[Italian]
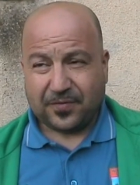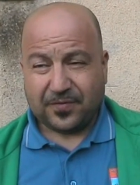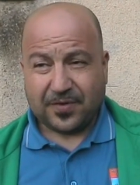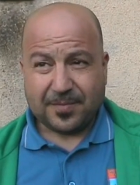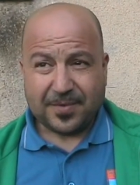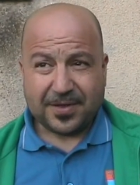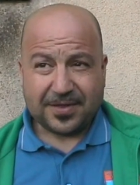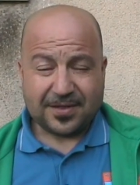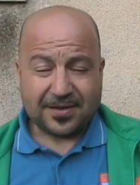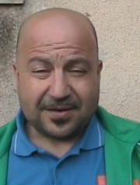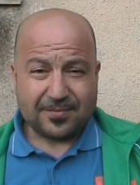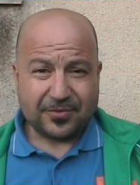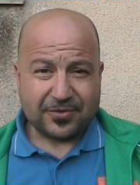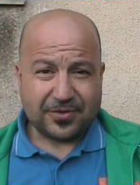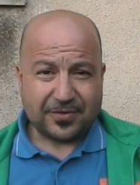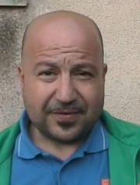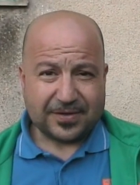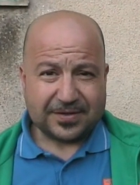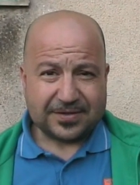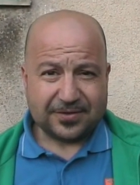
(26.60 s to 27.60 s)
ovviamente le
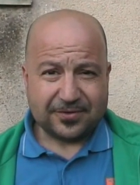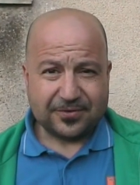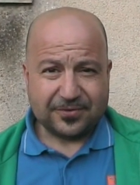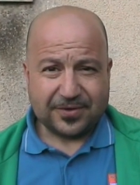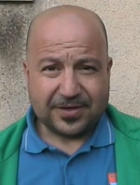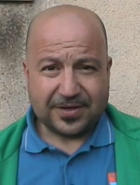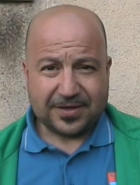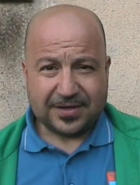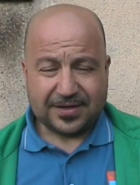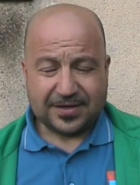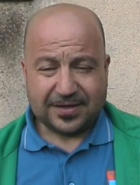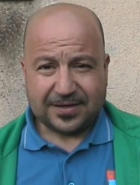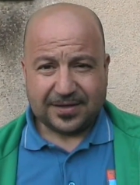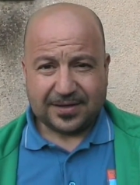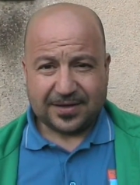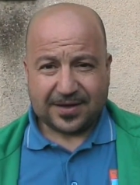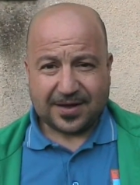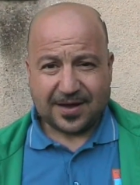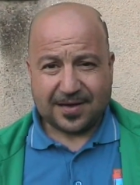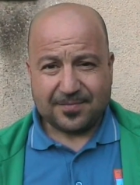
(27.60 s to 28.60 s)

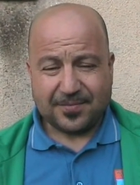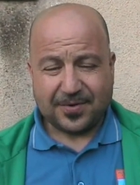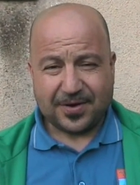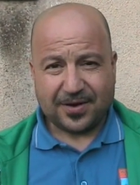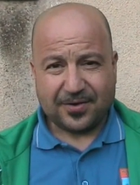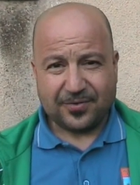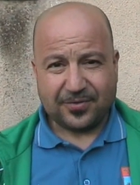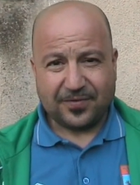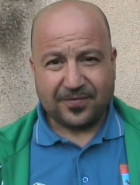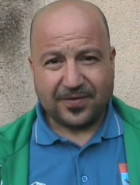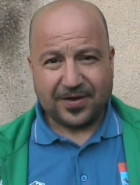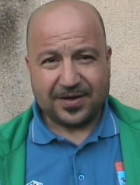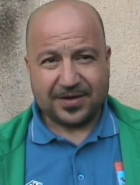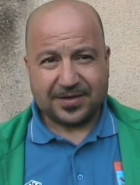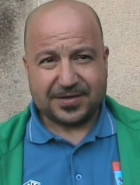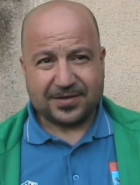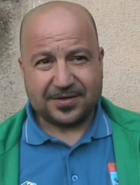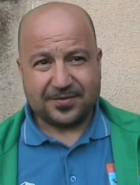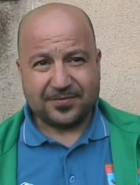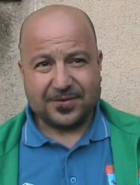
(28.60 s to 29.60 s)
motivazioni in campo erano
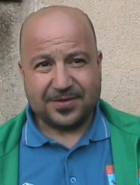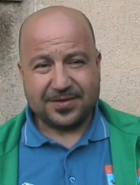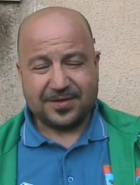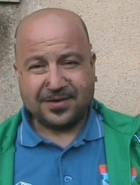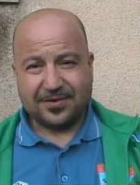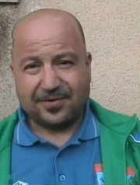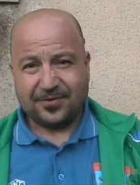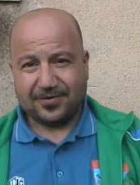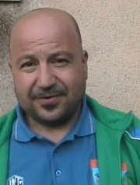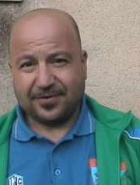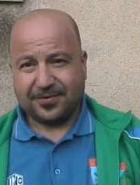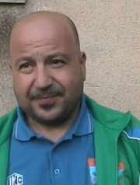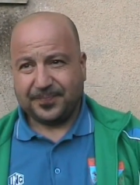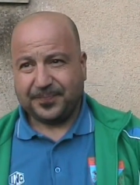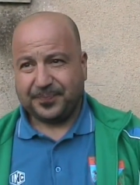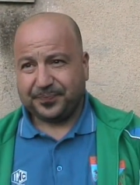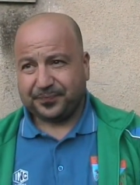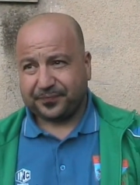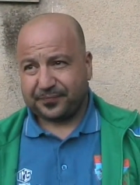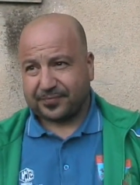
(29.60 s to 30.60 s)
diverse, quindi
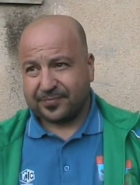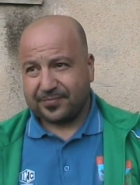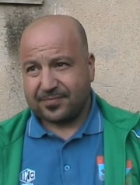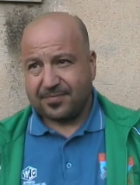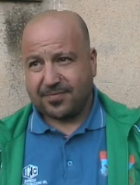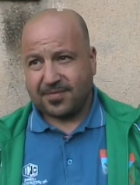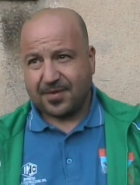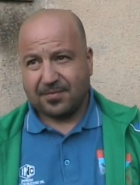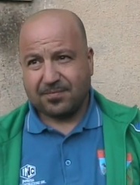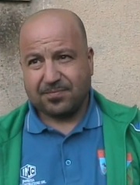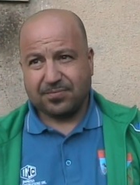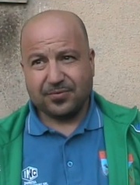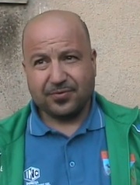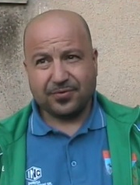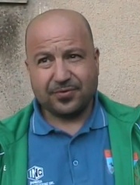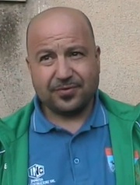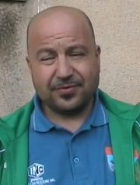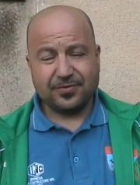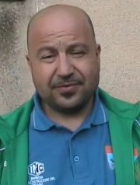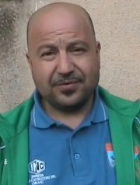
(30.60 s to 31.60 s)
loro
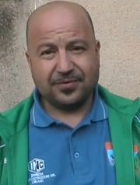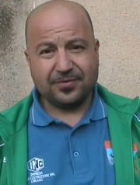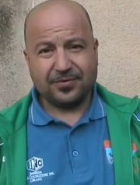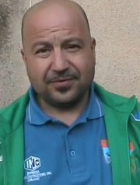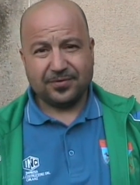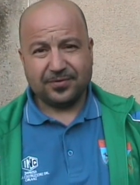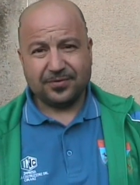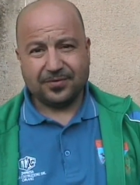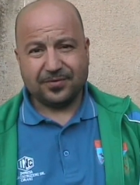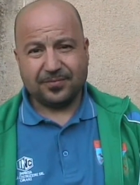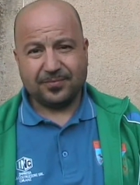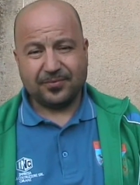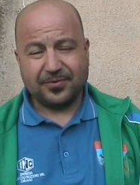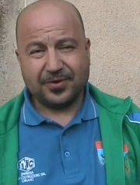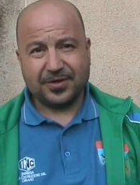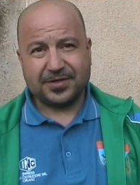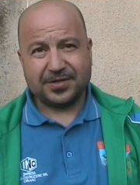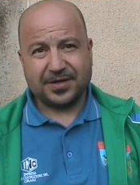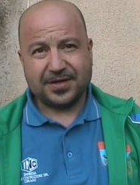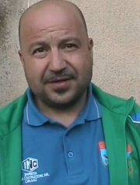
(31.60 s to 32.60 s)
pur, uh,
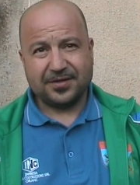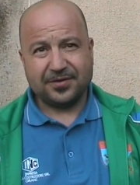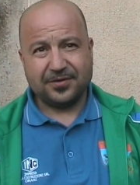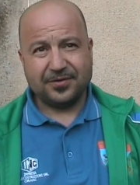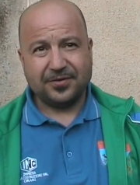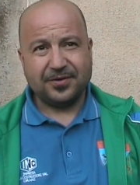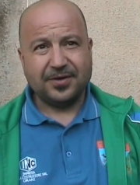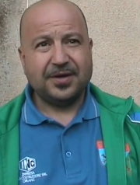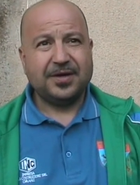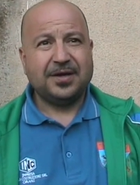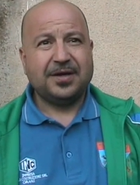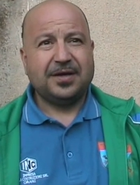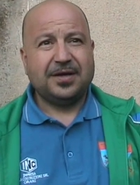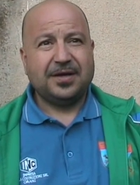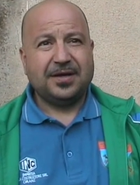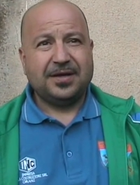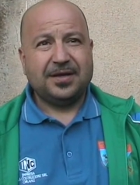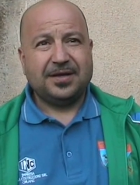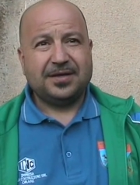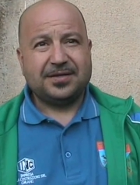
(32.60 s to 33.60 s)
pur essendo,
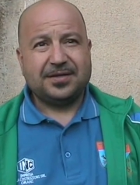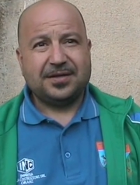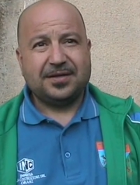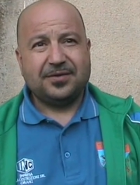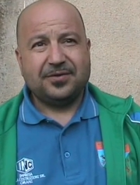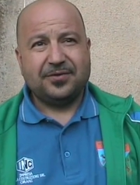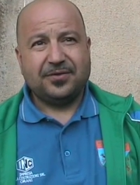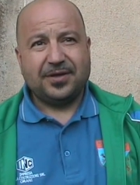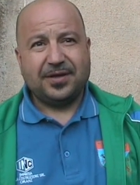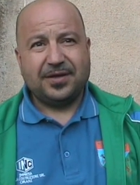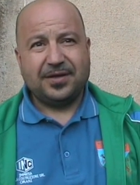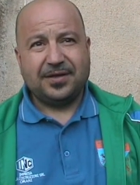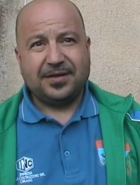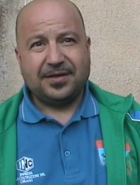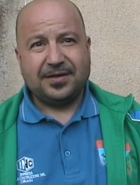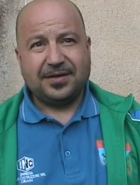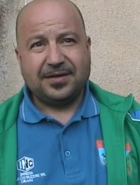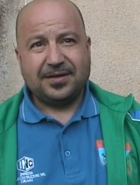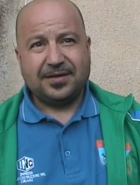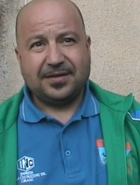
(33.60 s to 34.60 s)
essendo
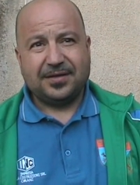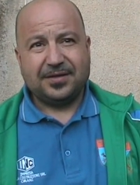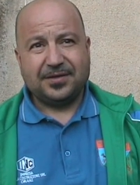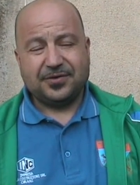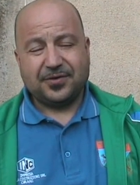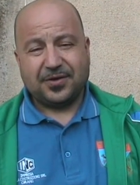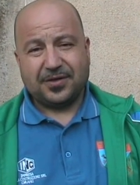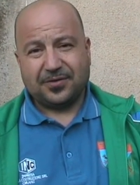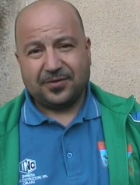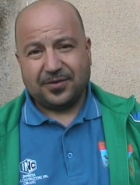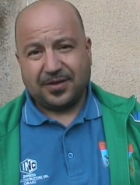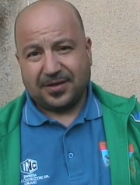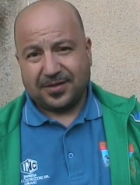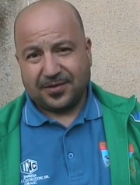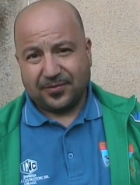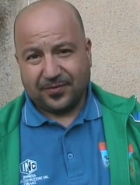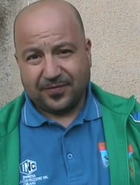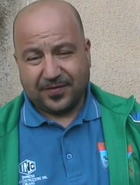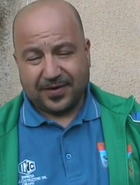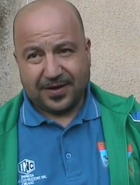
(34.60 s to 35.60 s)
dei, dei, giocatori di
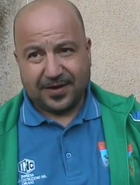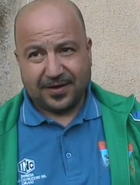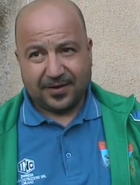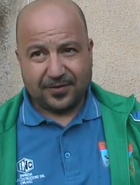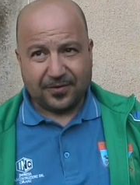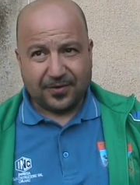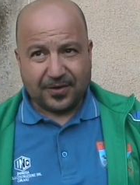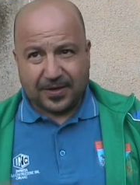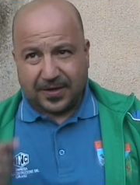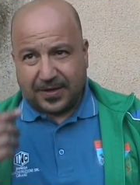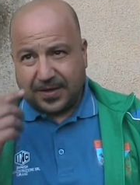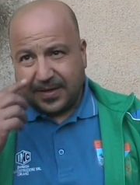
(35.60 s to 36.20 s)
alto livello